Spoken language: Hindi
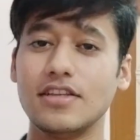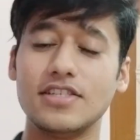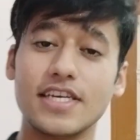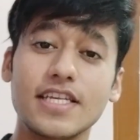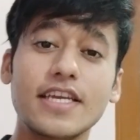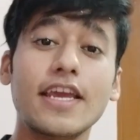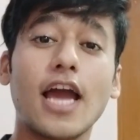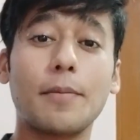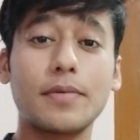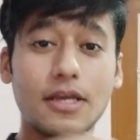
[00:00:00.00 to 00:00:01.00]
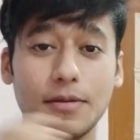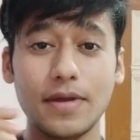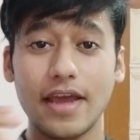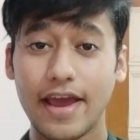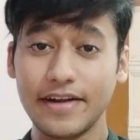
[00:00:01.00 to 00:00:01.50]
जैसे कि आपके
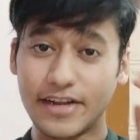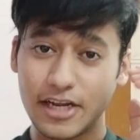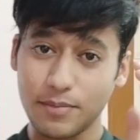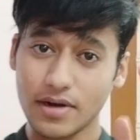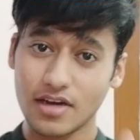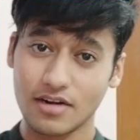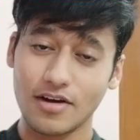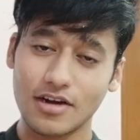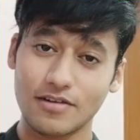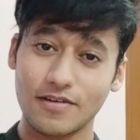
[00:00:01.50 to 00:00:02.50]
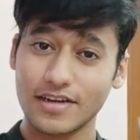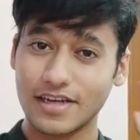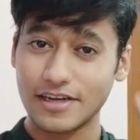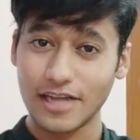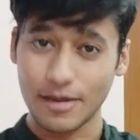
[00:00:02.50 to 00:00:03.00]
भी हेयर ट्रीटमेंट करवा करवा
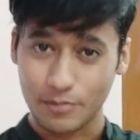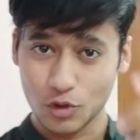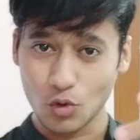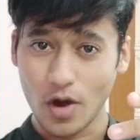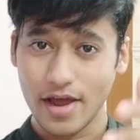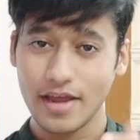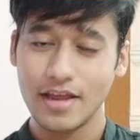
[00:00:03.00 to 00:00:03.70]
के डैमेज हुआ है